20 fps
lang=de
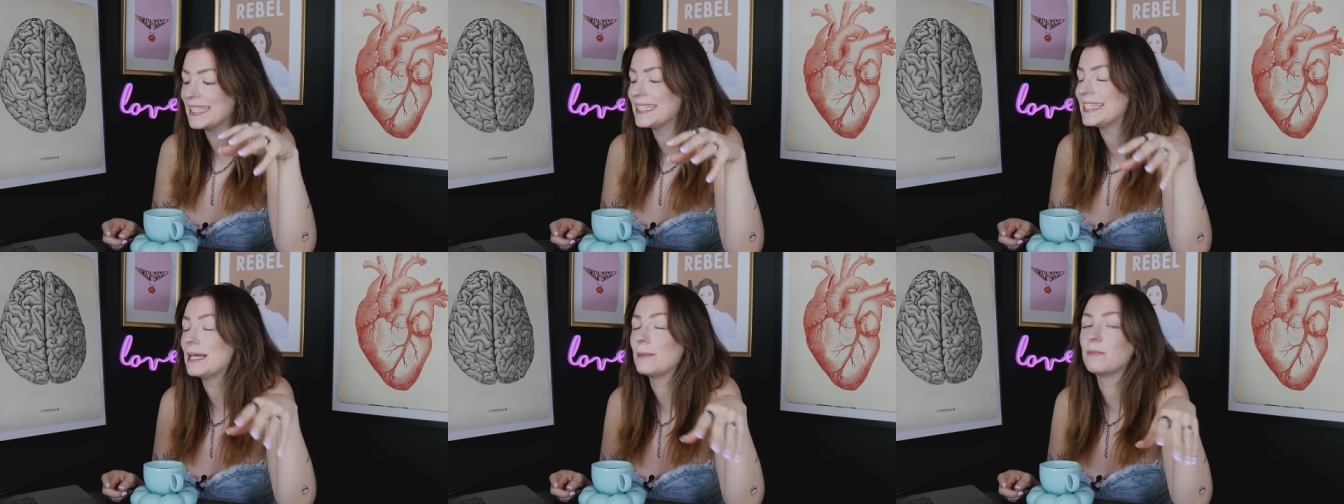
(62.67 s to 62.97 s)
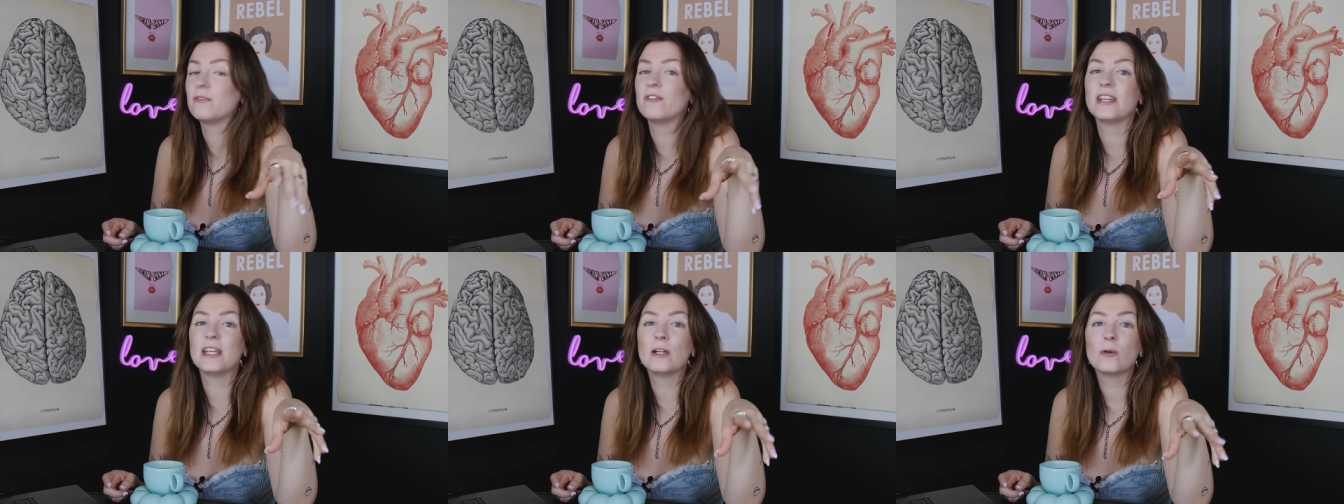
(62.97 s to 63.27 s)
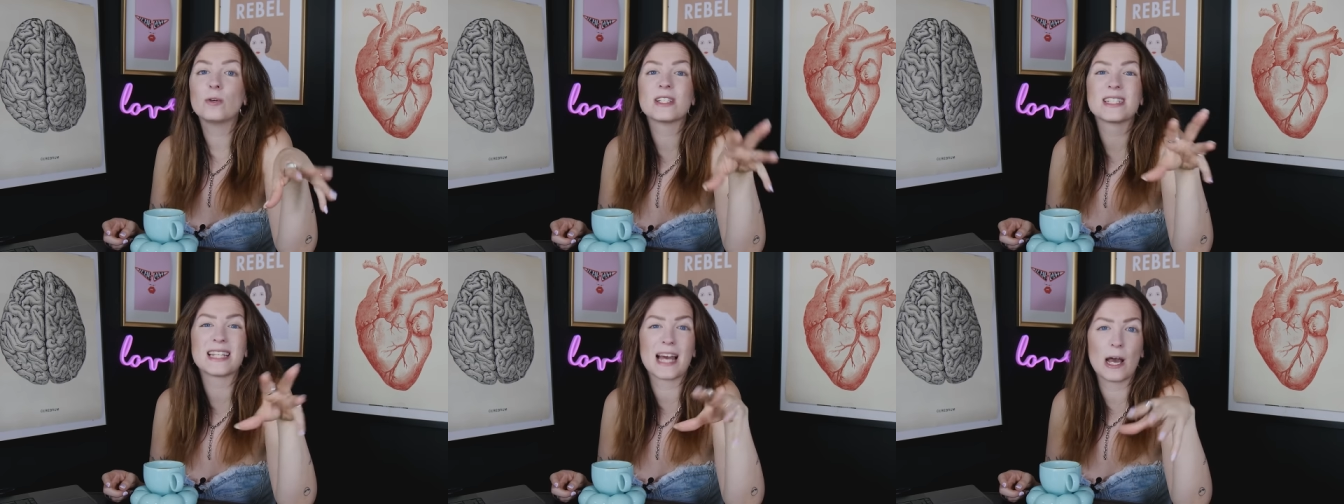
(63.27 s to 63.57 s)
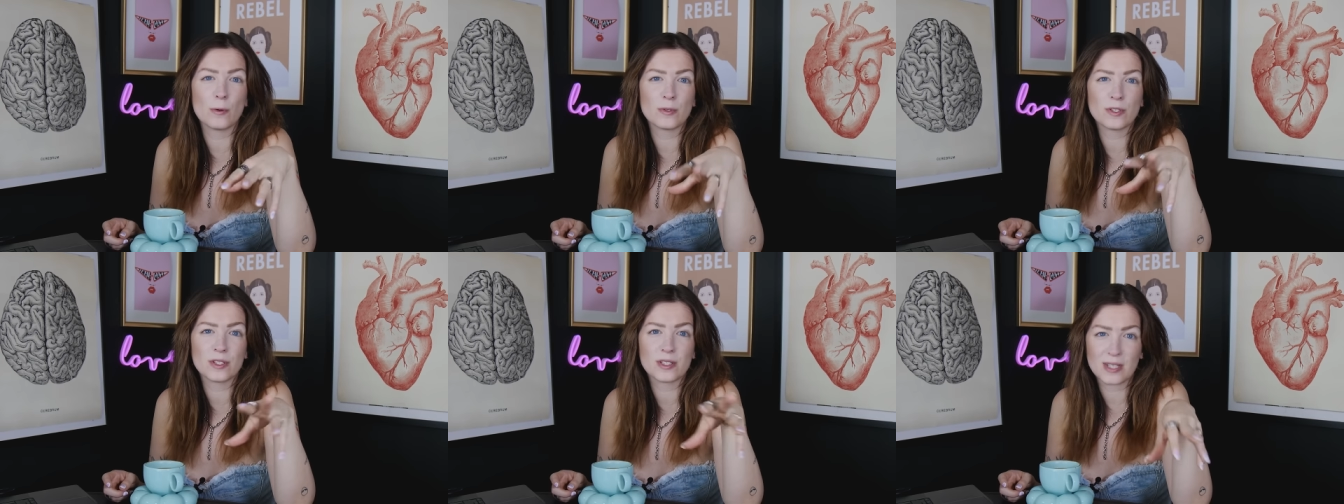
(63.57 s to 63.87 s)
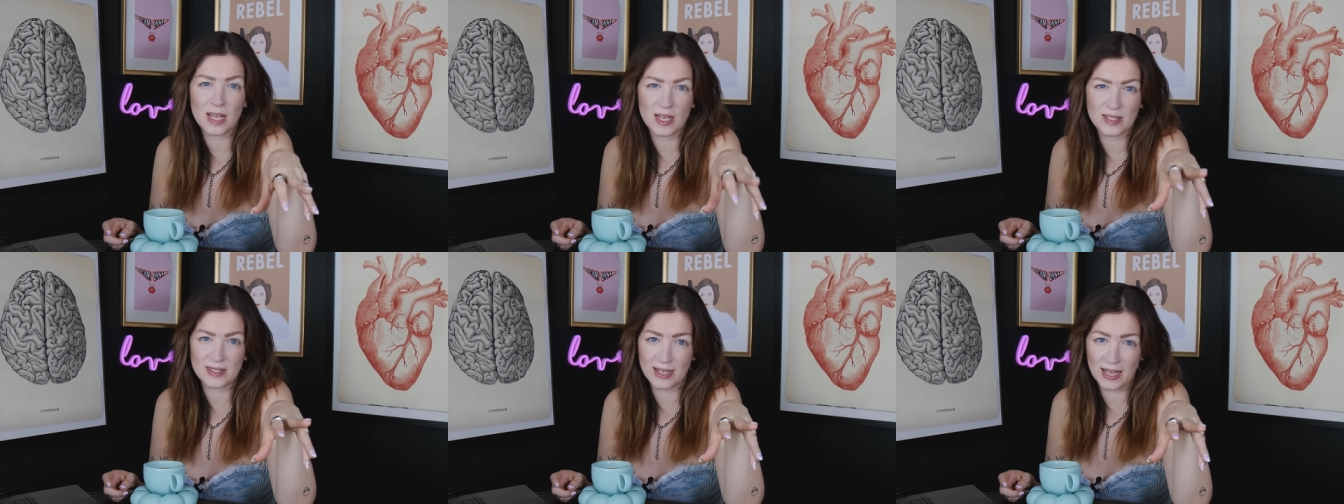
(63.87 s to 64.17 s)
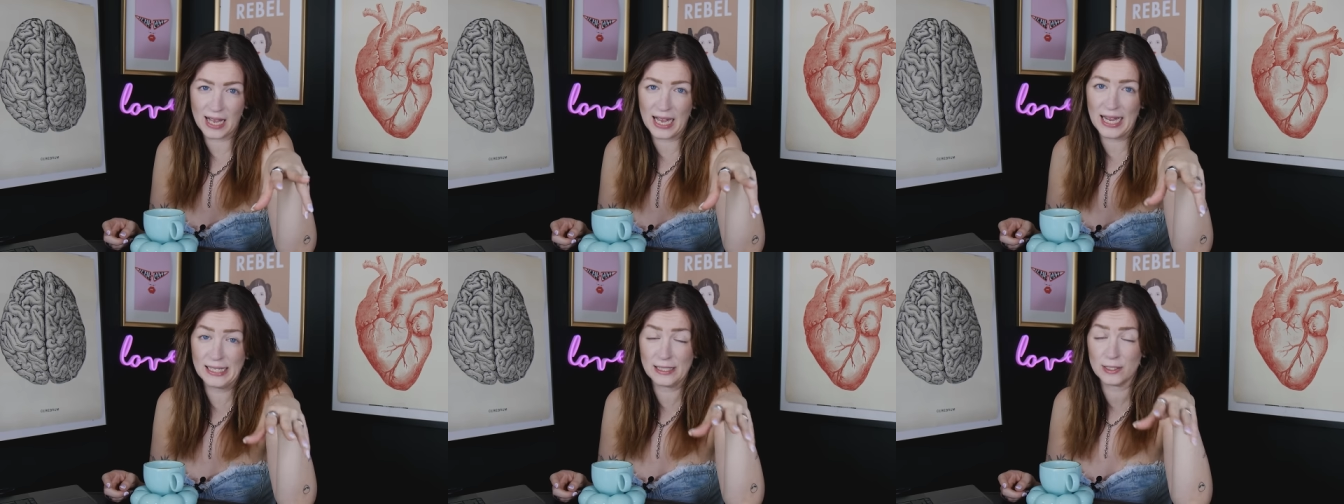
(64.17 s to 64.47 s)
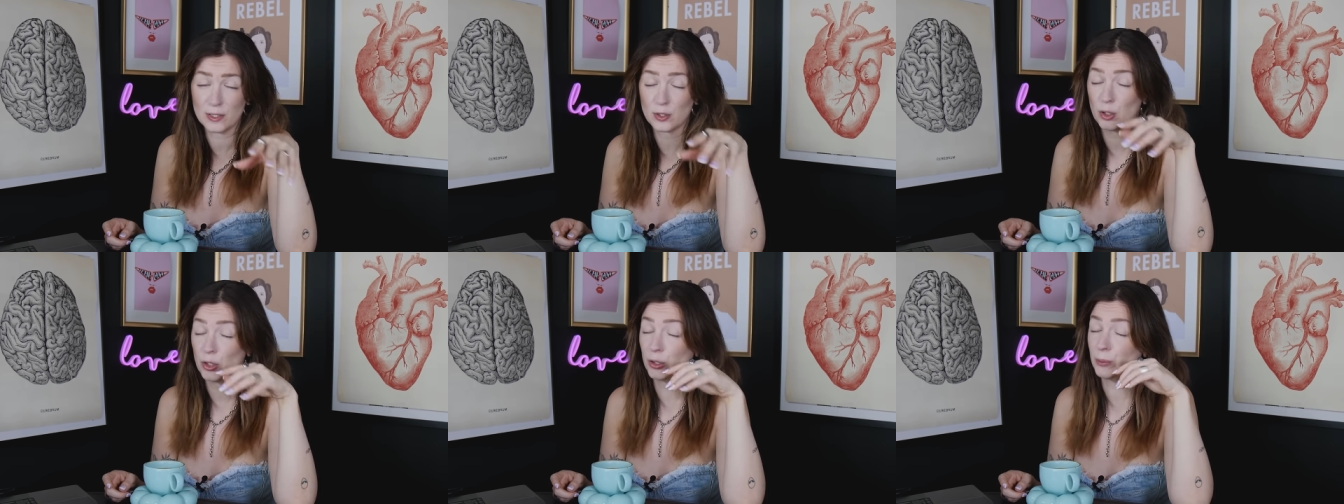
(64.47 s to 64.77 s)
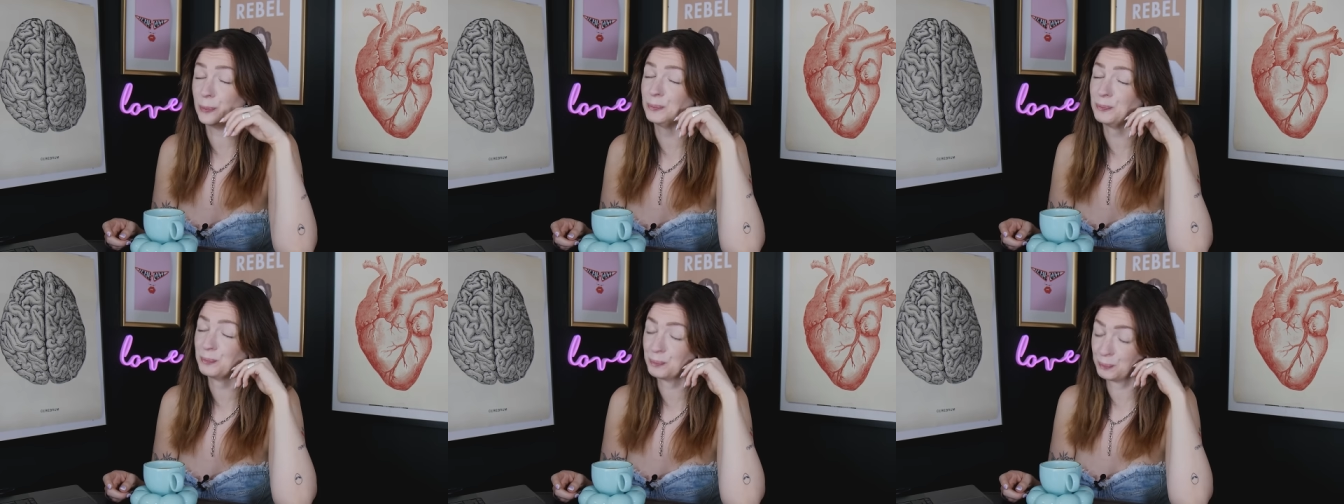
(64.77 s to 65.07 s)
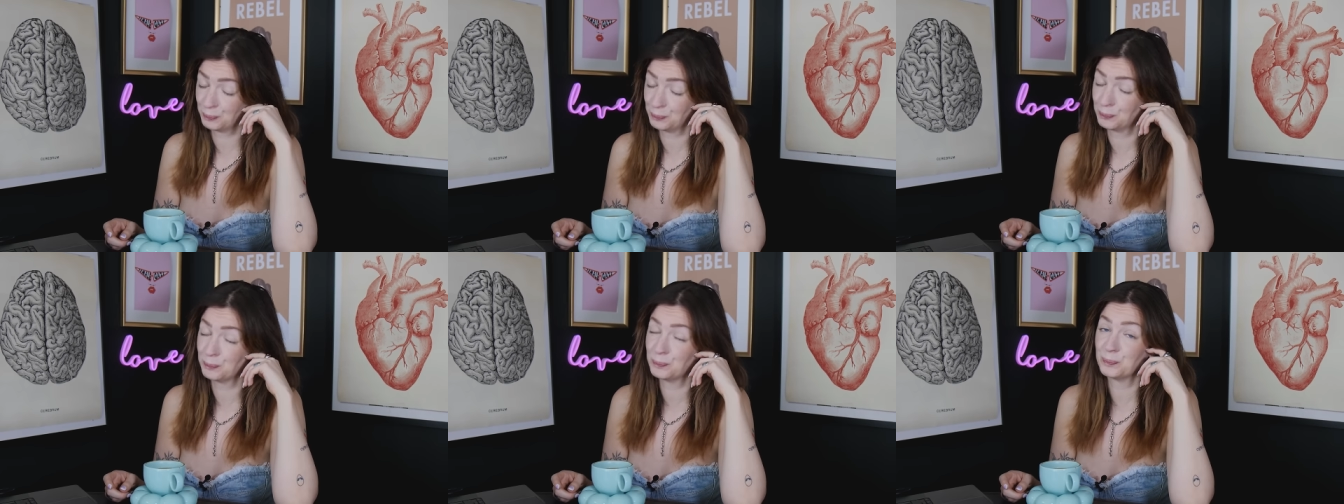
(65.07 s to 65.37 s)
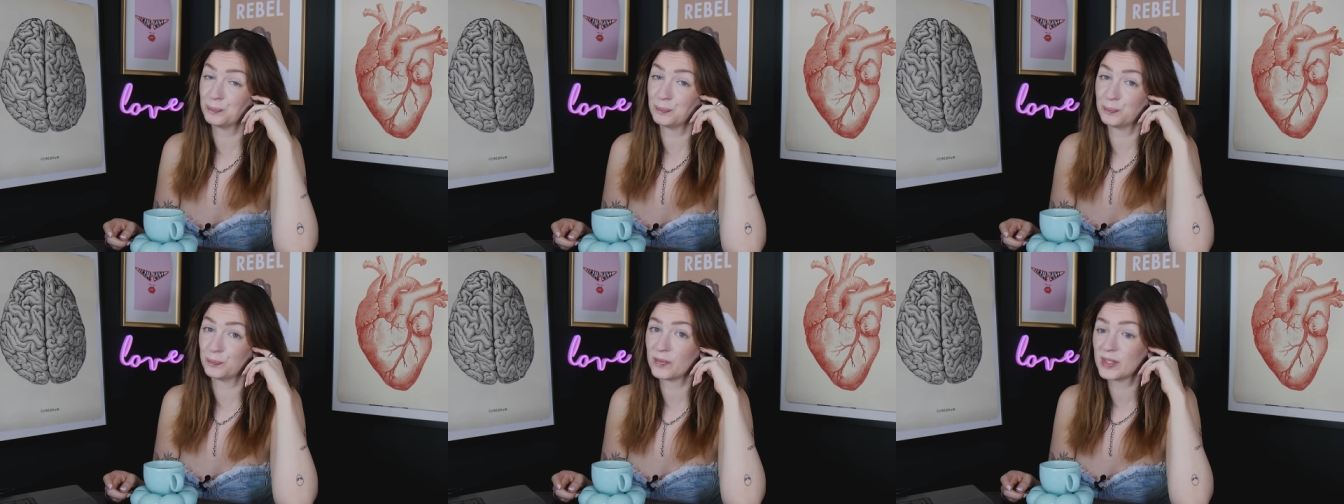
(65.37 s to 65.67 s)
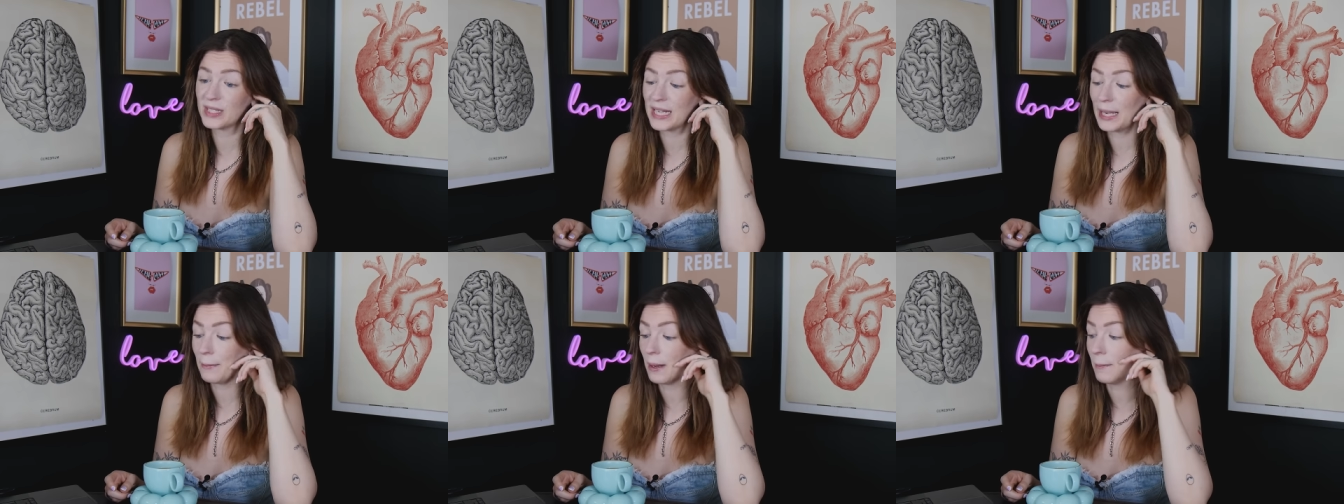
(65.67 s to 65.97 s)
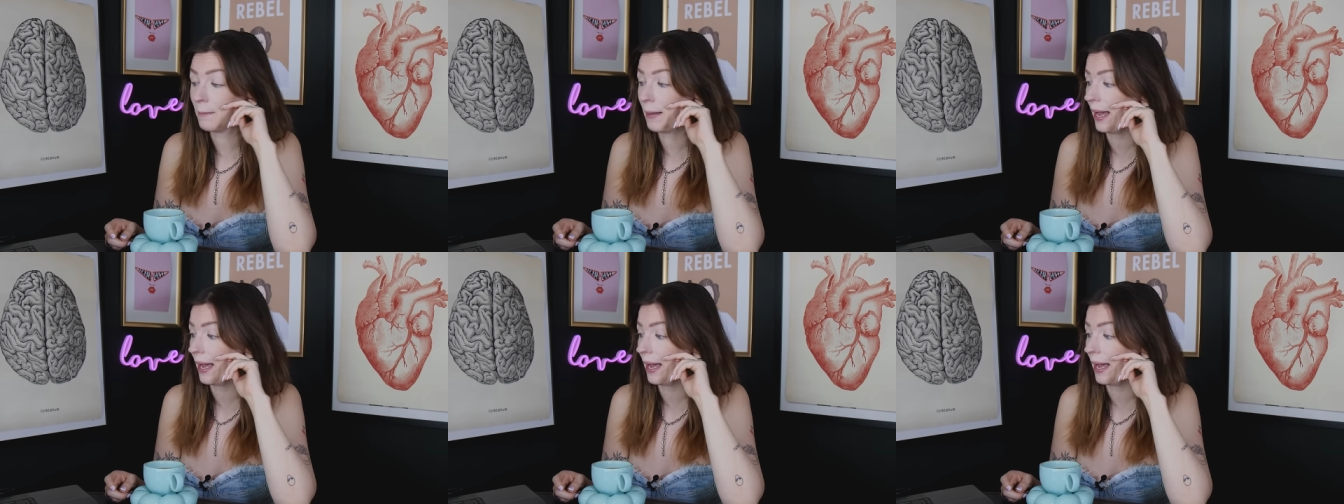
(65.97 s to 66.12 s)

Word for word: ist eine Empfehlung des Hauses Casa Carlson. Hm, kann man